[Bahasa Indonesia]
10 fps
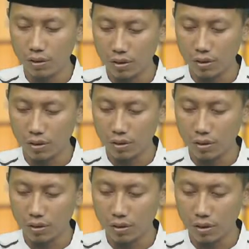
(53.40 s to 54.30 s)

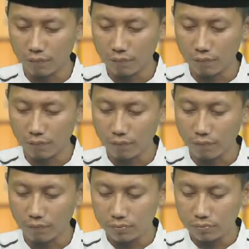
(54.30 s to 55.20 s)
syarikalah
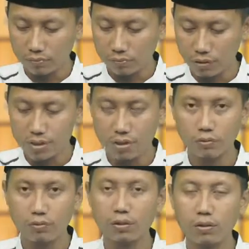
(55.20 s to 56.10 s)
wa
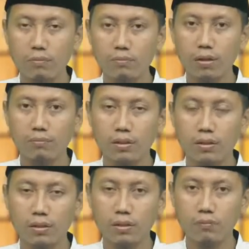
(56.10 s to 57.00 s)
asyhadu anna
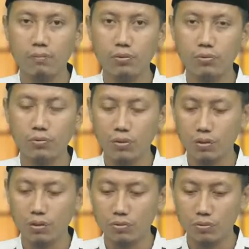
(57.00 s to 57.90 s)
muhammadan abduhu
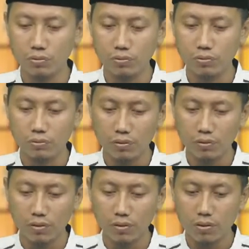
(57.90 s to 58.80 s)
wa rasuluh
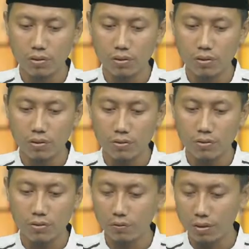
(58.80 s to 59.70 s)

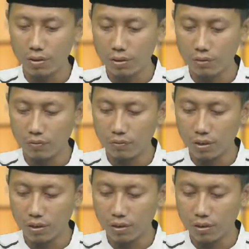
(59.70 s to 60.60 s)
sallallahu alaihi wa
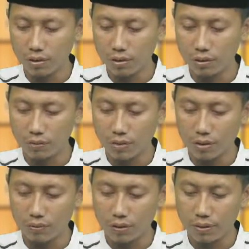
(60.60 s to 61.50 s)
ala alihi wa
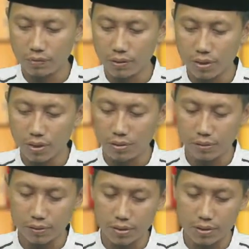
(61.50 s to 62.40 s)
sahbihi wa
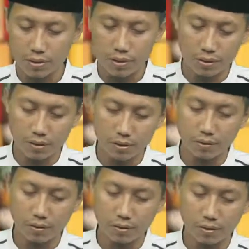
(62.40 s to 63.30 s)
sallama tasliman
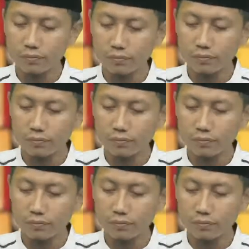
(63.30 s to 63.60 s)
katsira